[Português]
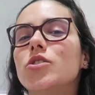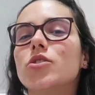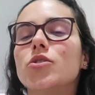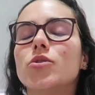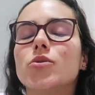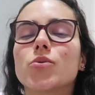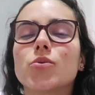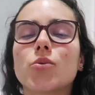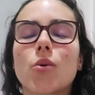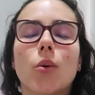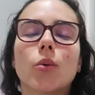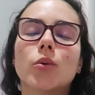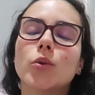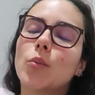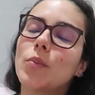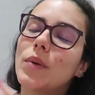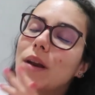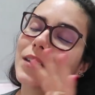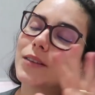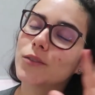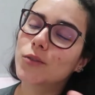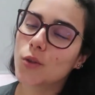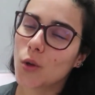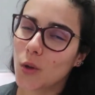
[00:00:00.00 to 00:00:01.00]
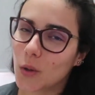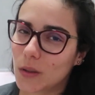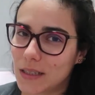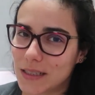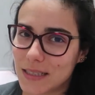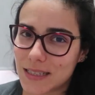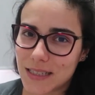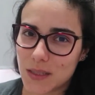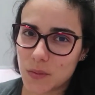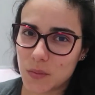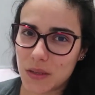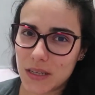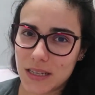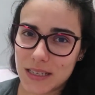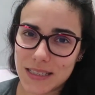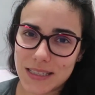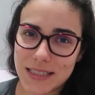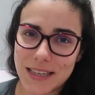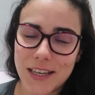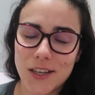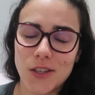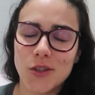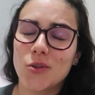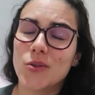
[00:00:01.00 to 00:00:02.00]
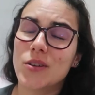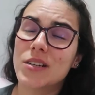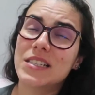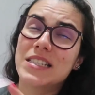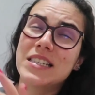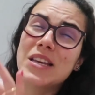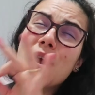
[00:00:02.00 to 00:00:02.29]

desconto para todas as minhas seguidoras